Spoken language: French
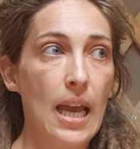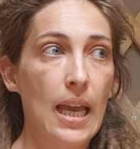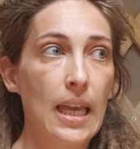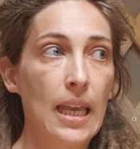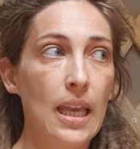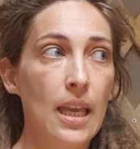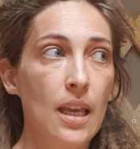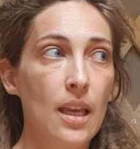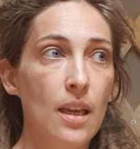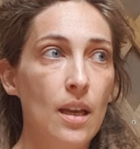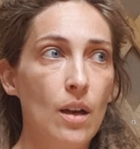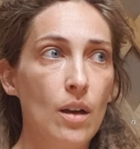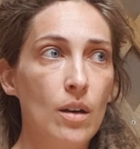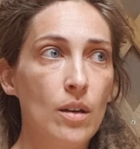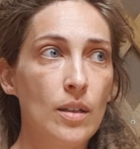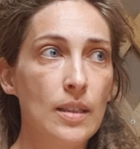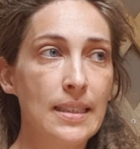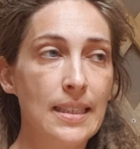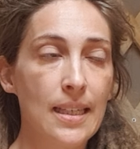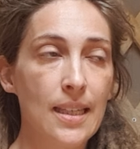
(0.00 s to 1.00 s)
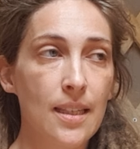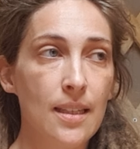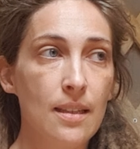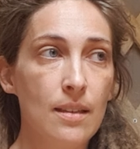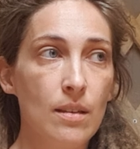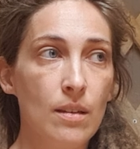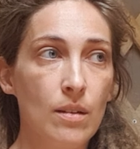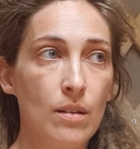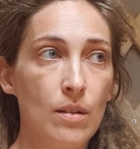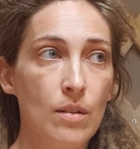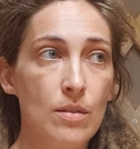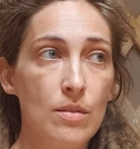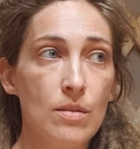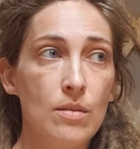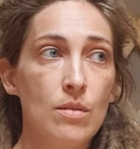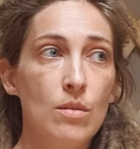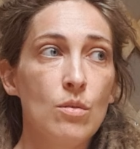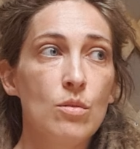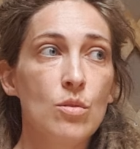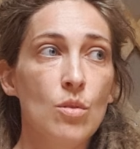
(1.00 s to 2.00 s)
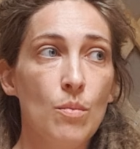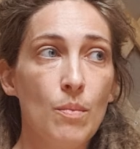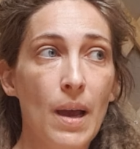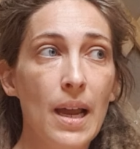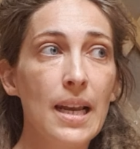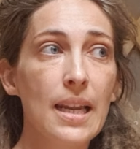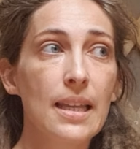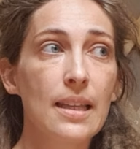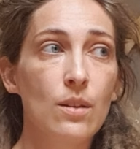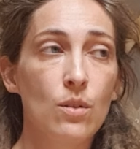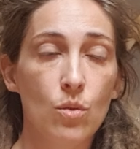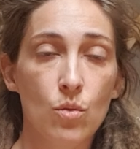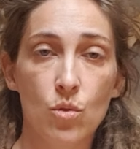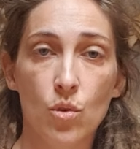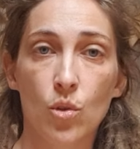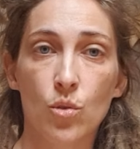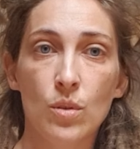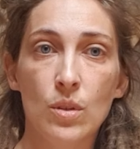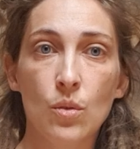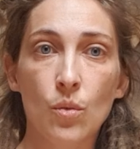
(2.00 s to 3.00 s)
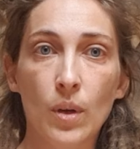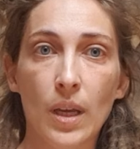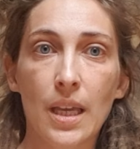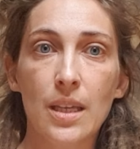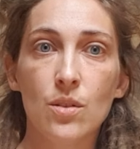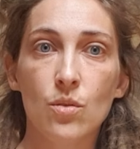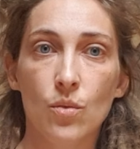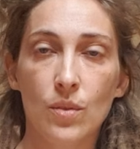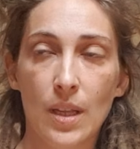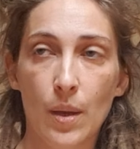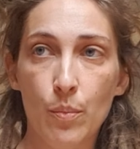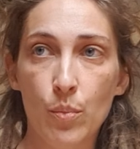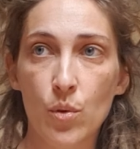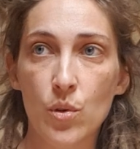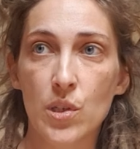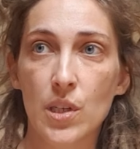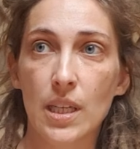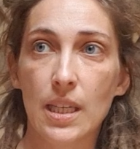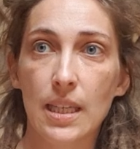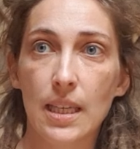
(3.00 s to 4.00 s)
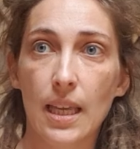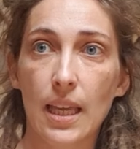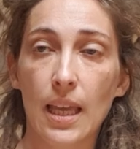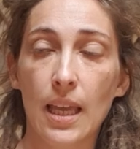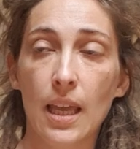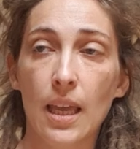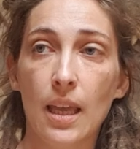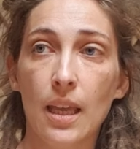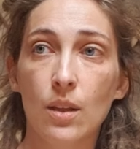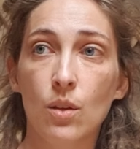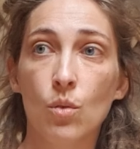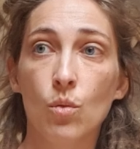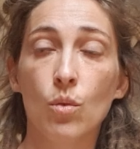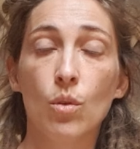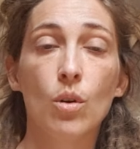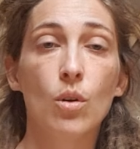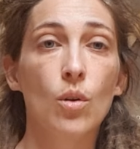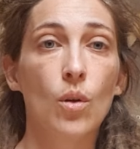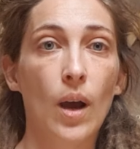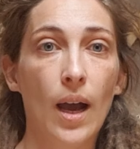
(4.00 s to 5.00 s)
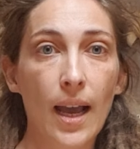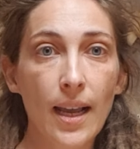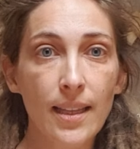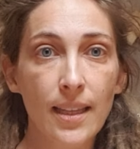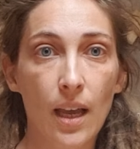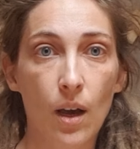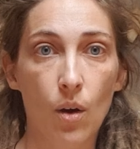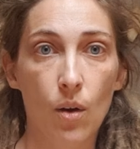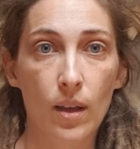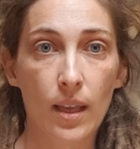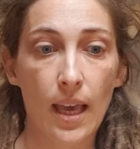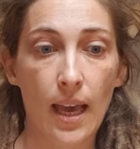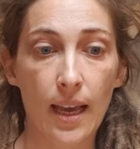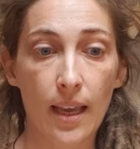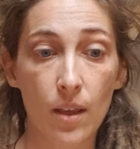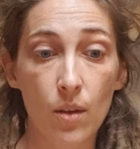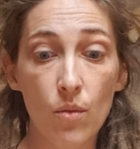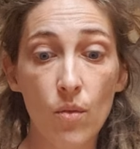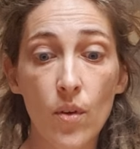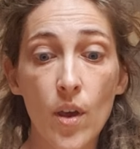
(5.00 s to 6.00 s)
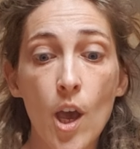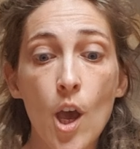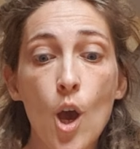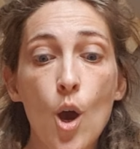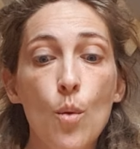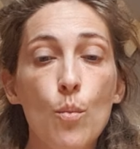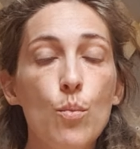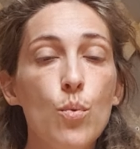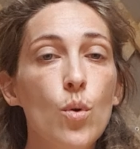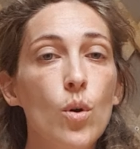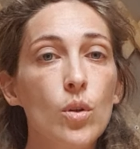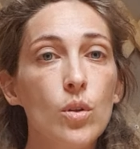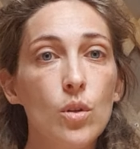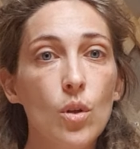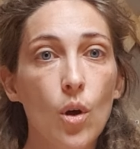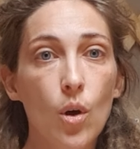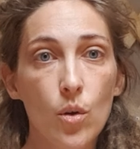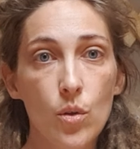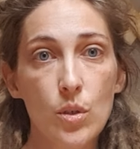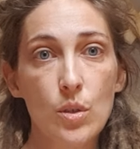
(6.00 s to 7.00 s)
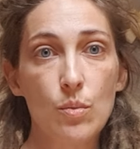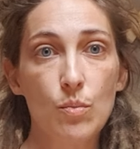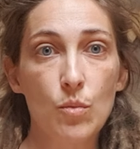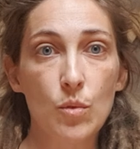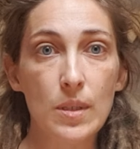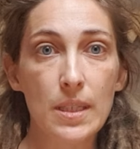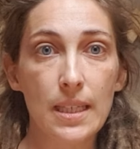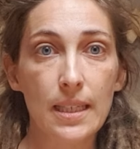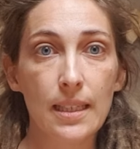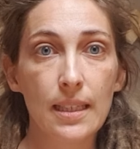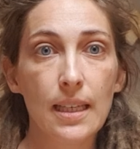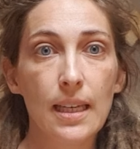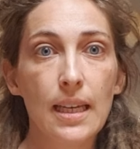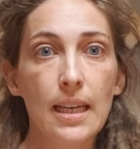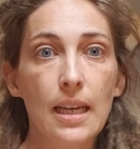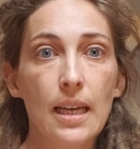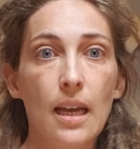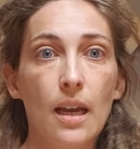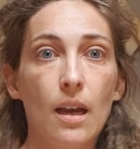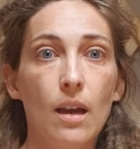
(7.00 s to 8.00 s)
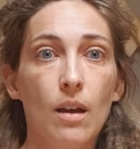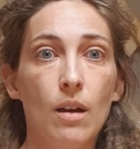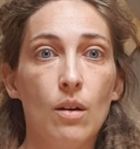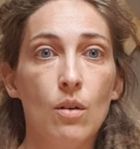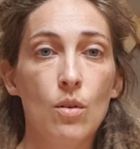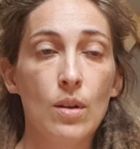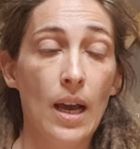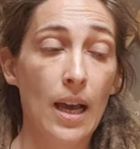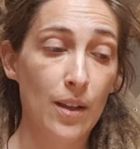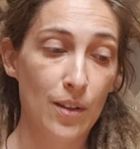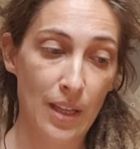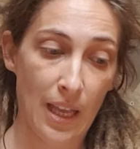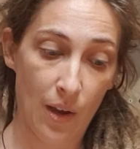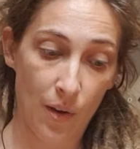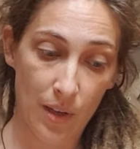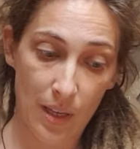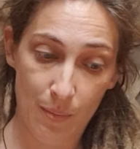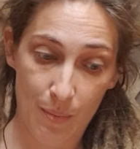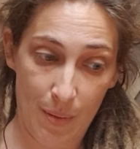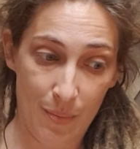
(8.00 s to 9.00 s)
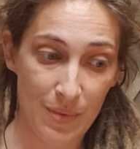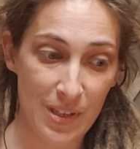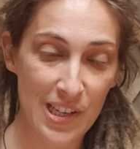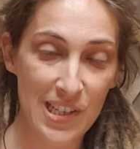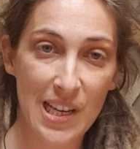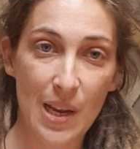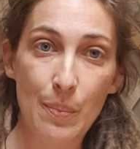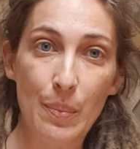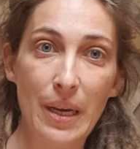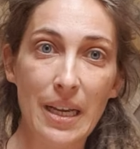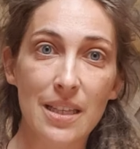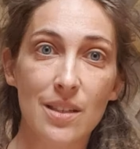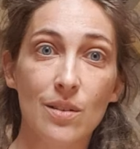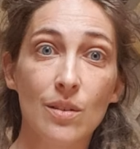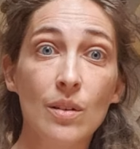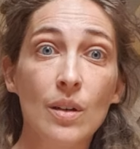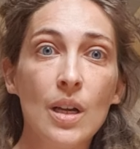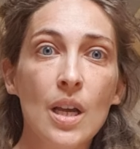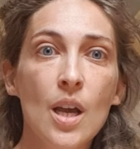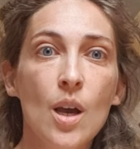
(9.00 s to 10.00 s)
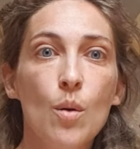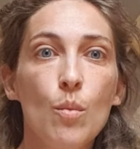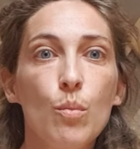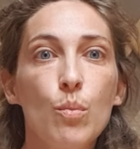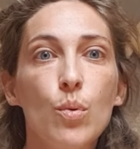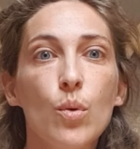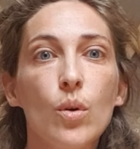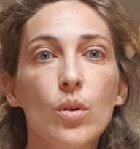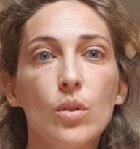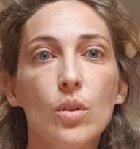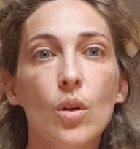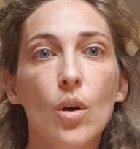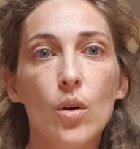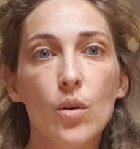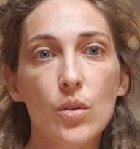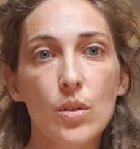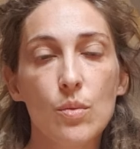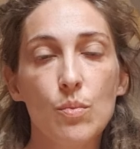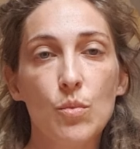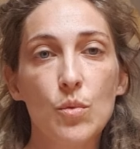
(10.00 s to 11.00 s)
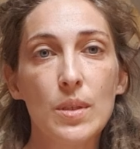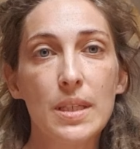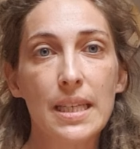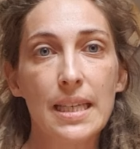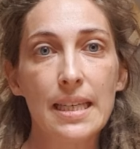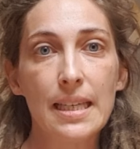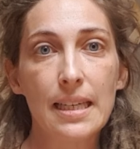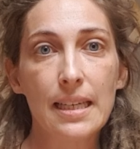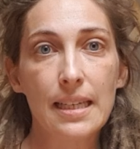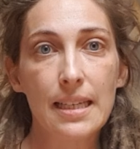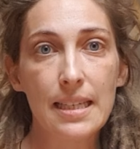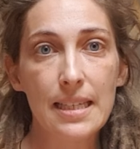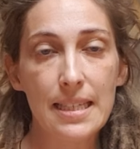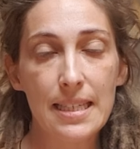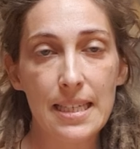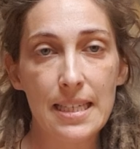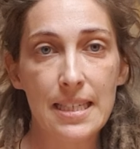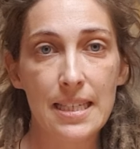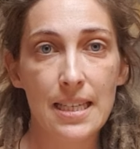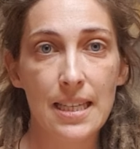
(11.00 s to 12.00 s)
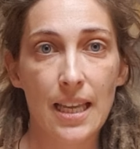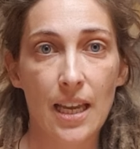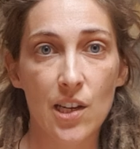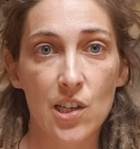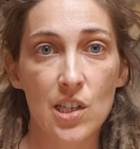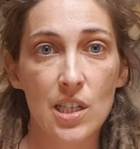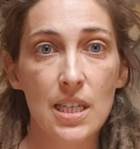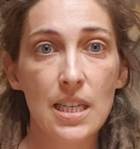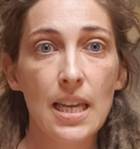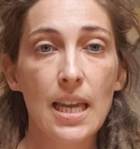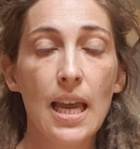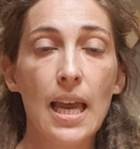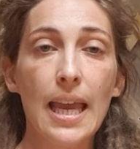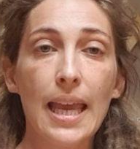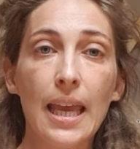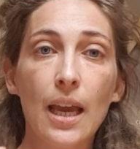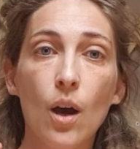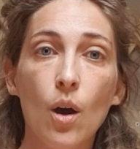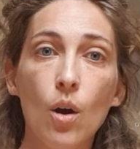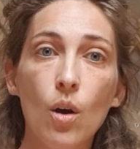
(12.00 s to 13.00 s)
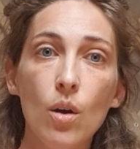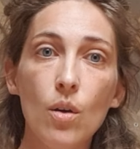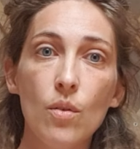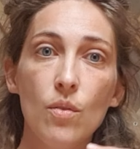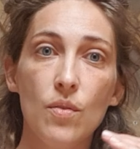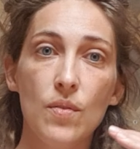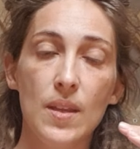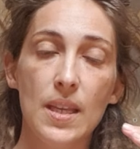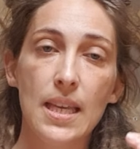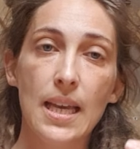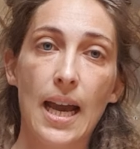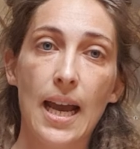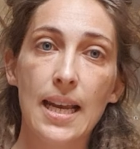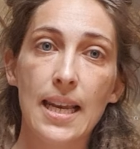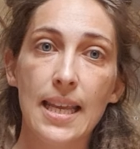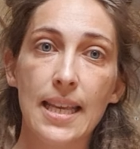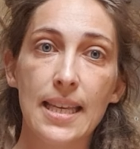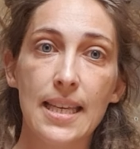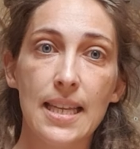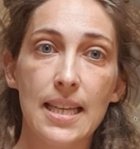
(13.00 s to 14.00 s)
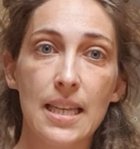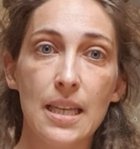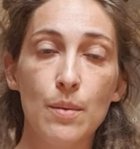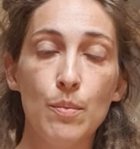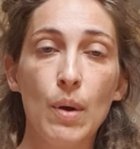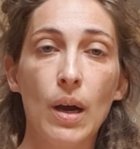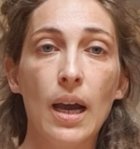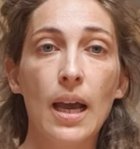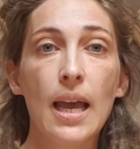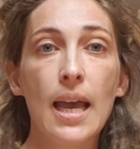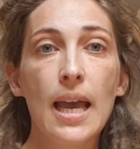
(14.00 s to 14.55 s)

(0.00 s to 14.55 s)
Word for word: Et euh, euh, ce, mal est aujourd'hui donc à son apogée. Et donc le Ragnarok arrive pour transmuter, euh, le Ragnarok est même déjà présent, pour transmuter ses énergies et revenir à l'équilibre